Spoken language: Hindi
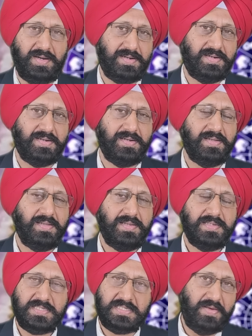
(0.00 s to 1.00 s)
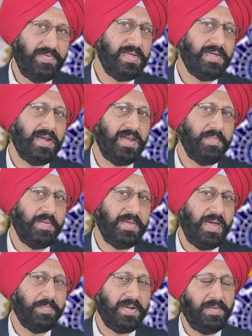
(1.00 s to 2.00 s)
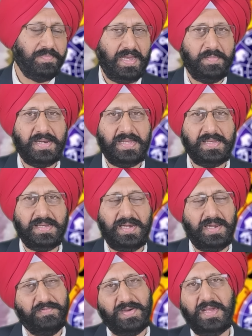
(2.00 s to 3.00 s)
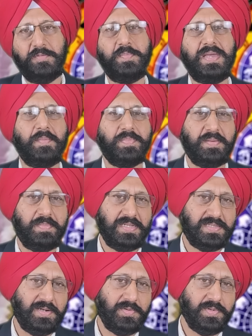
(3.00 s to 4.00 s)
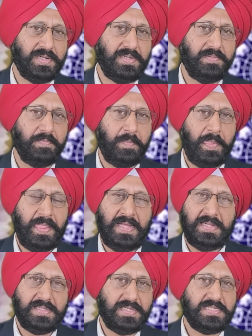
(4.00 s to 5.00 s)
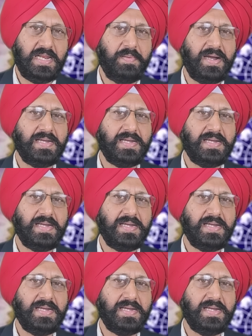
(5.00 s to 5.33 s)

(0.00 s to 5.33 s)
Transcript: और सेविंग करने में भी आप कामयाब रहेंगे लव लाइफ भी आपकी बेहतर होगी तीसरी